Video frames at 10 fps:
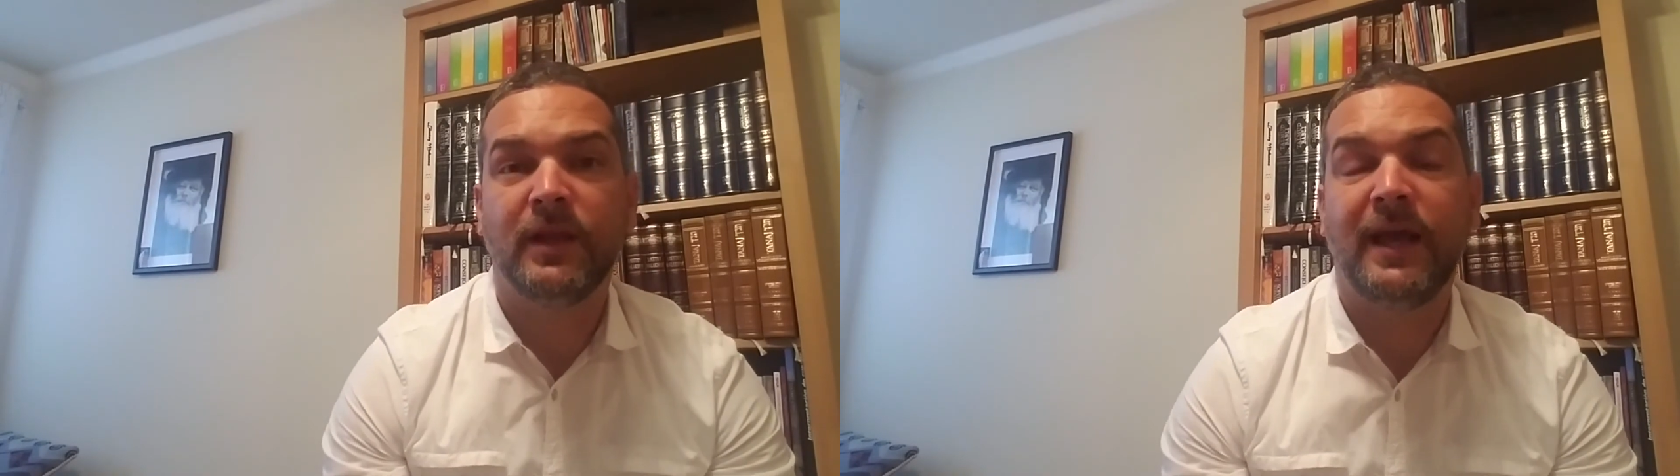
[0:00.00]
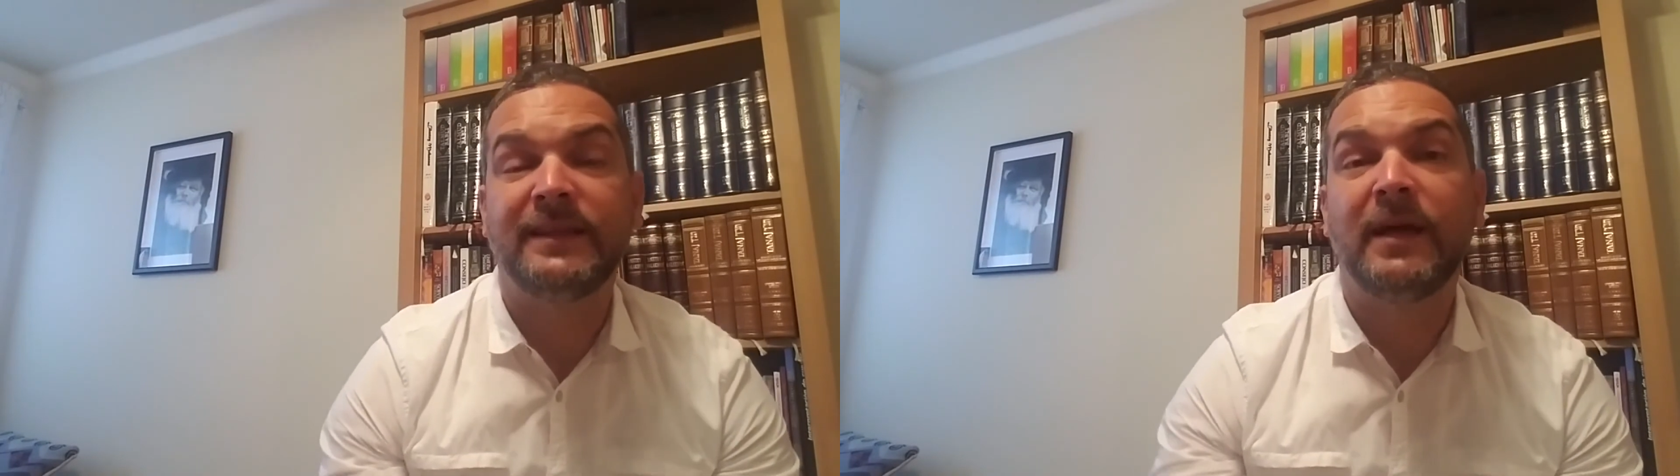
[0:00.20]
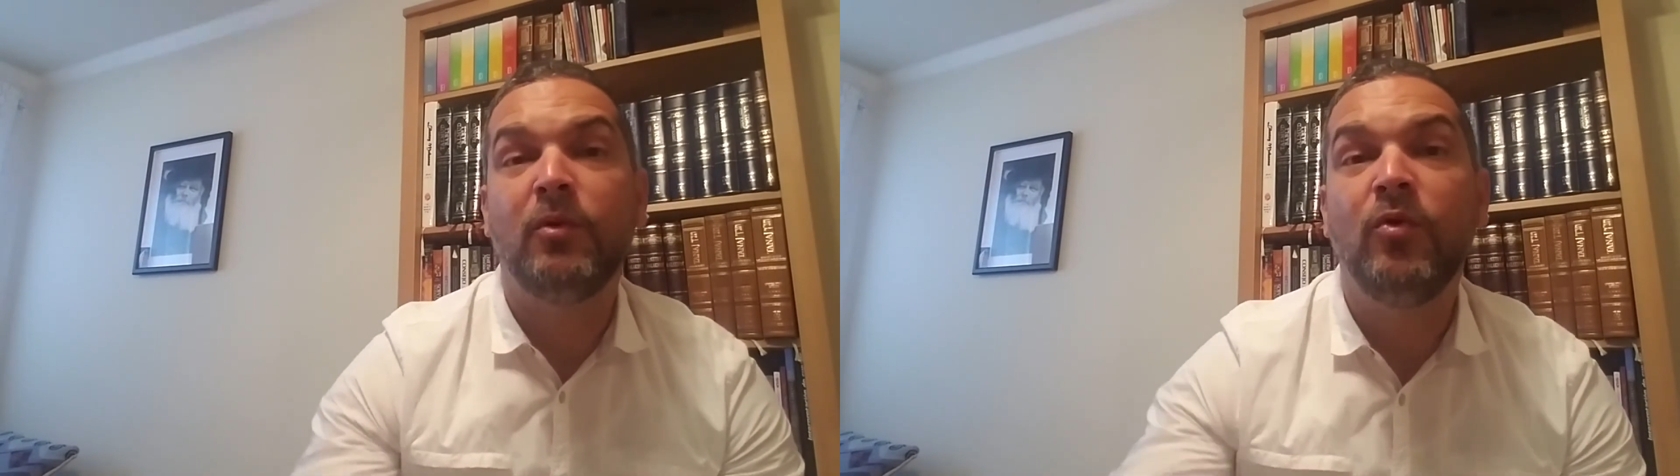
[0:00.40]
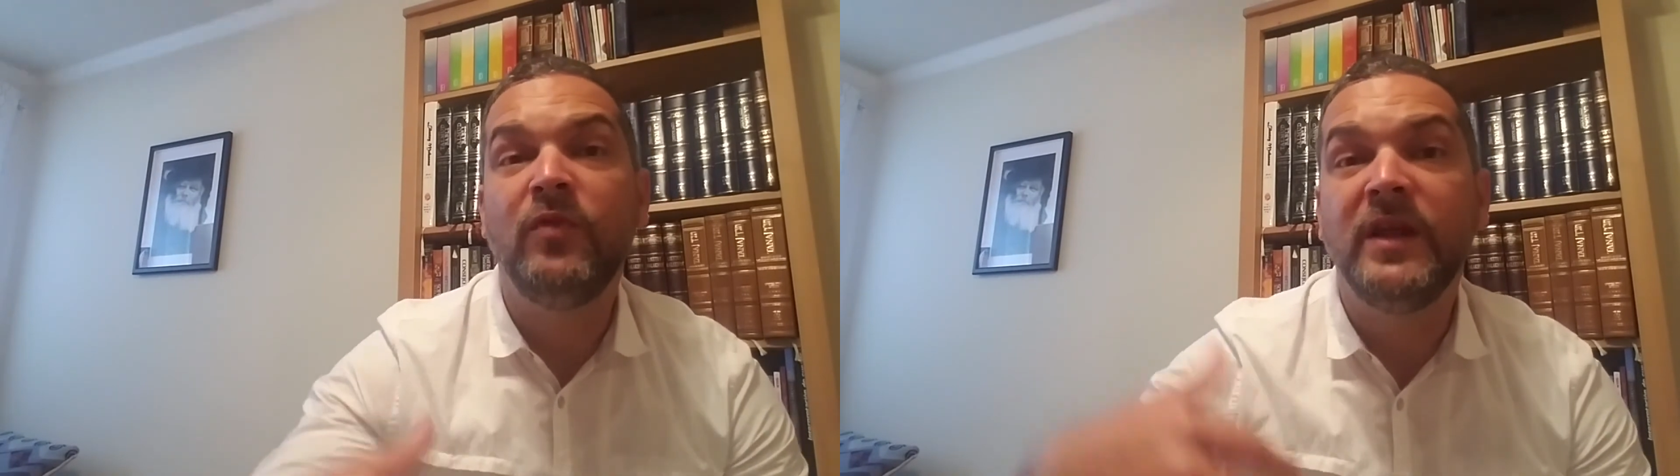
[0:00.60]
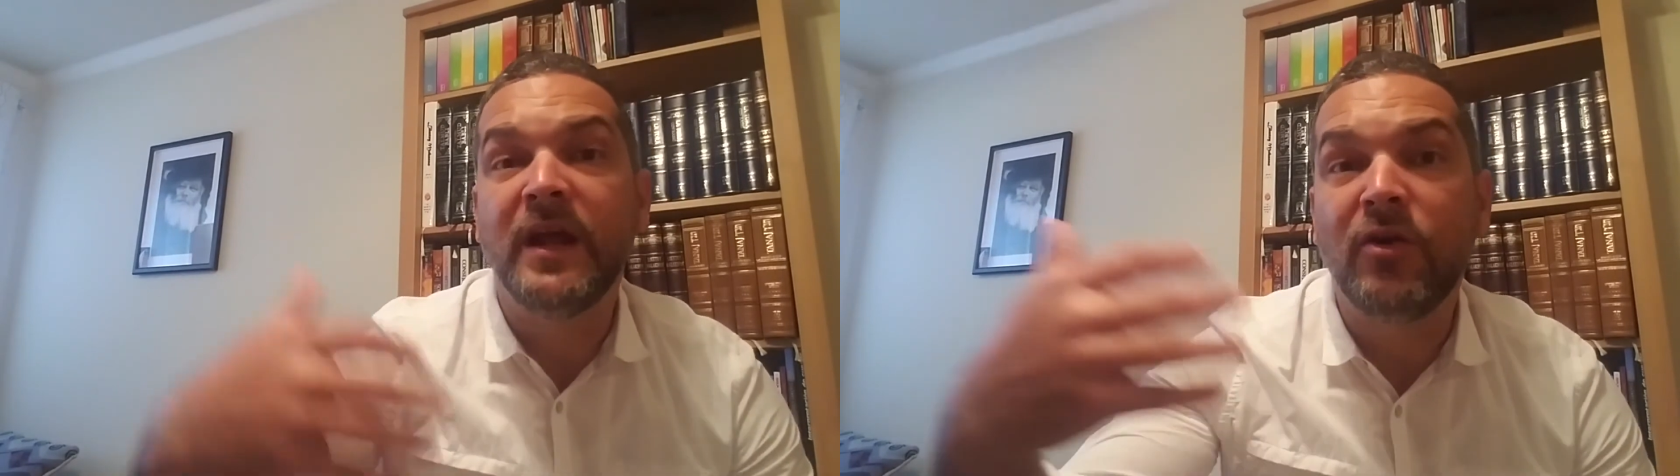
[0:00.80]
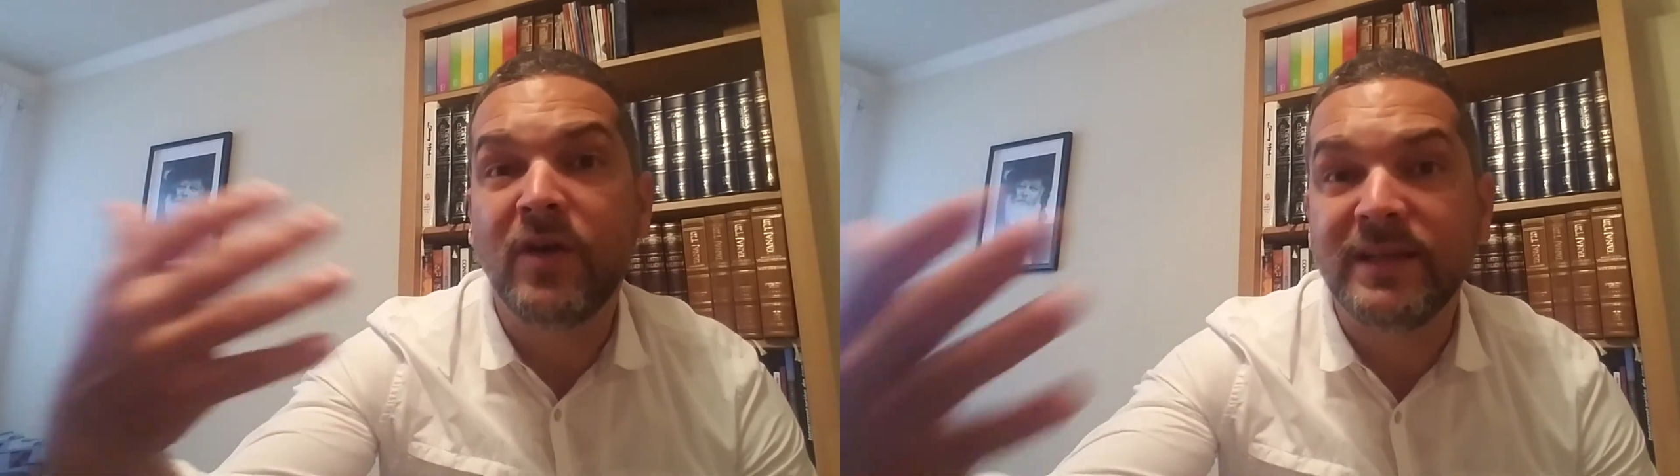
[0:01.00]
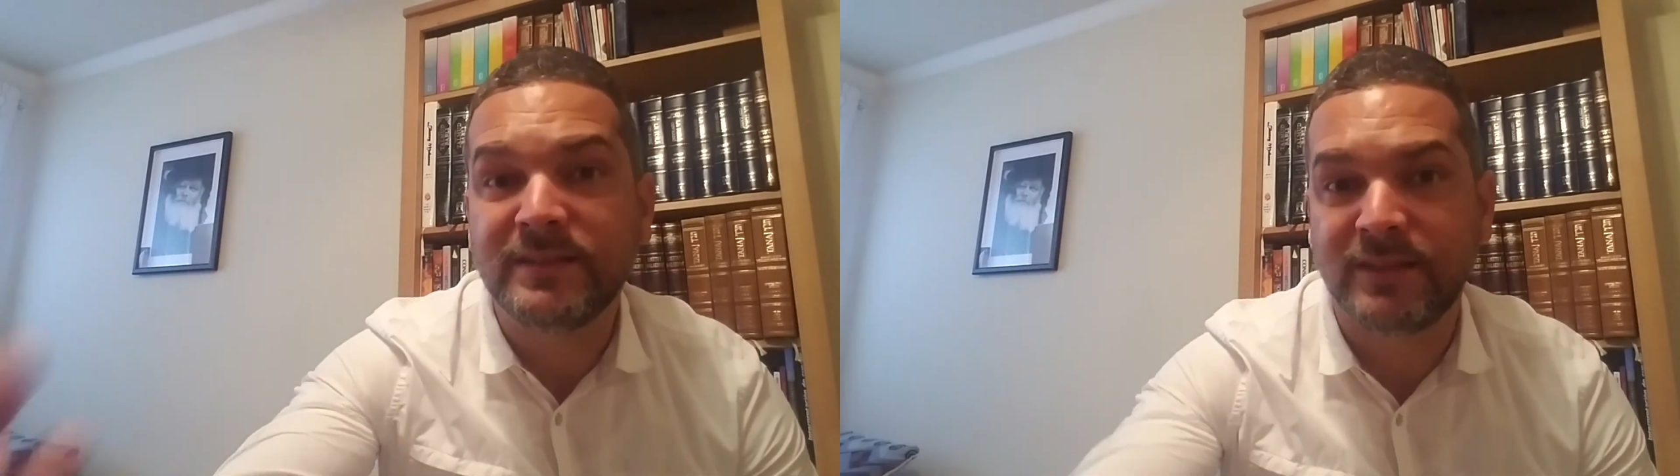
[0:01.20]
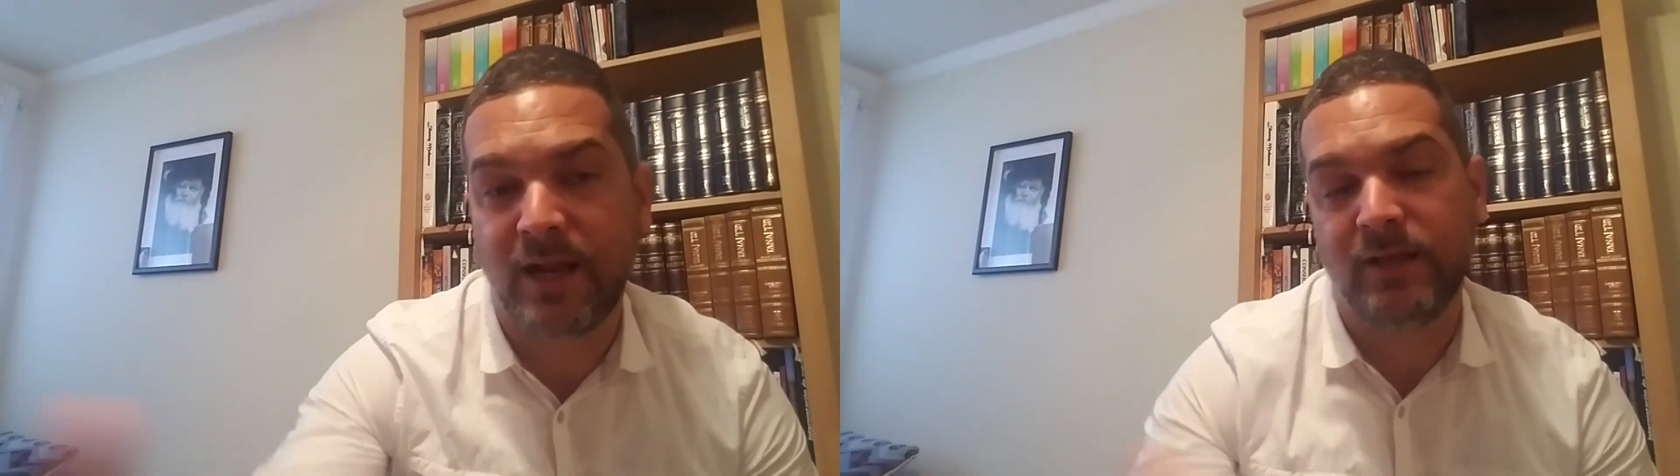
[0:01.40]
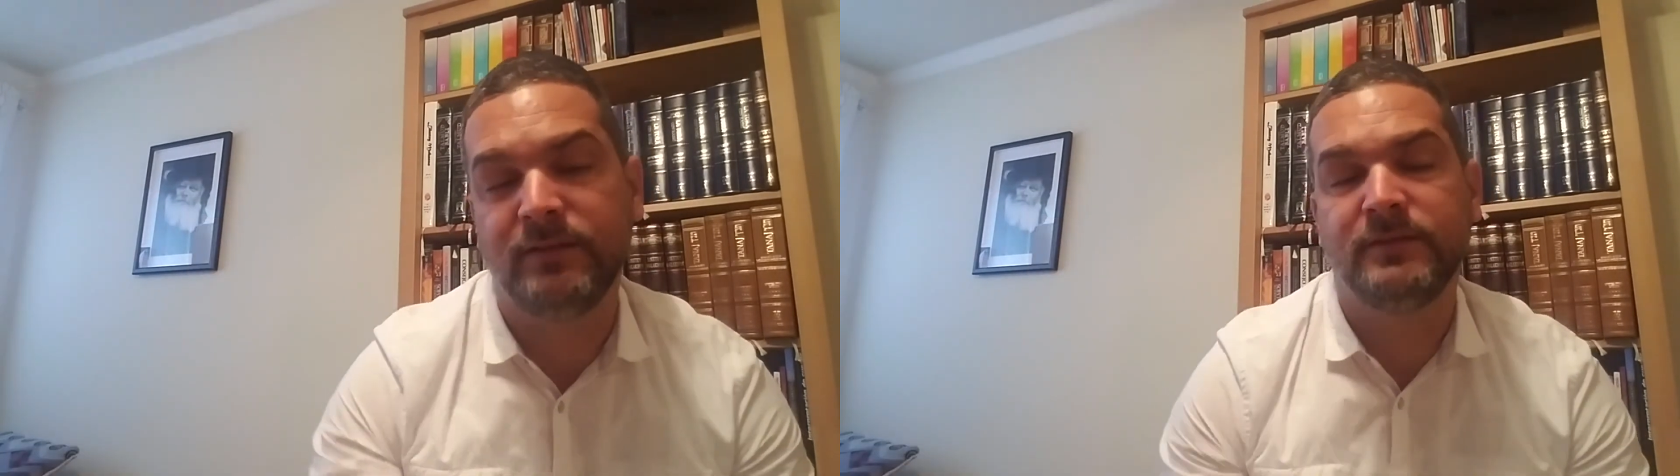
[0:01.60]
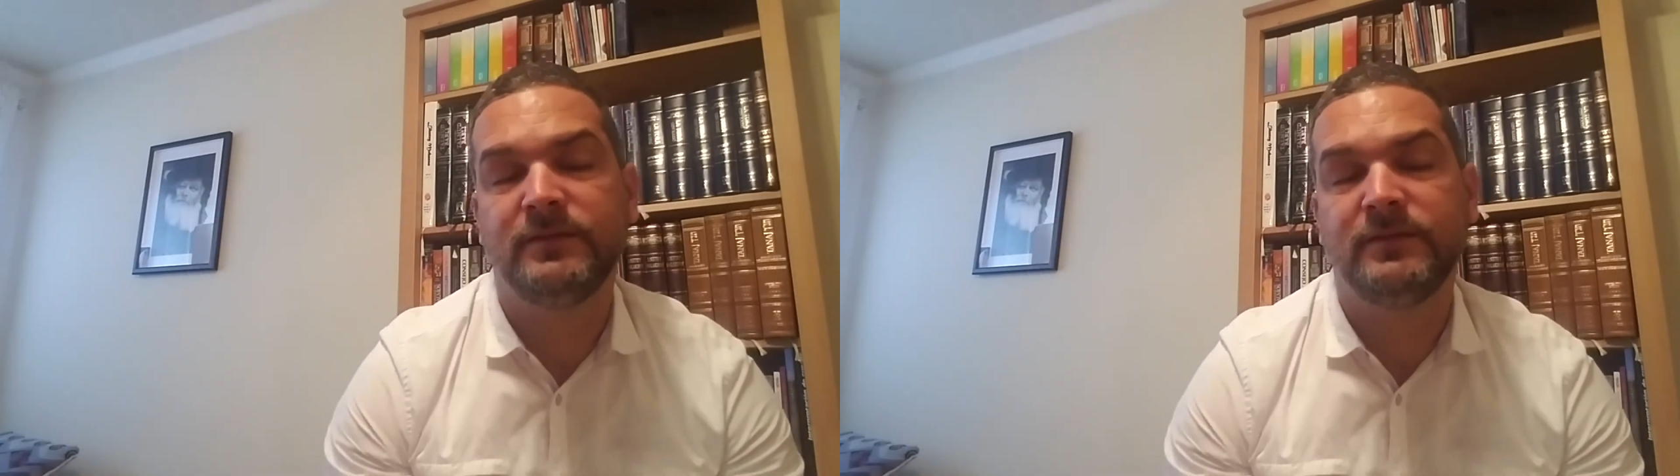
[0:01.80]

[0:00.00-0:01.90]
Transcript: gastamos un dinero extra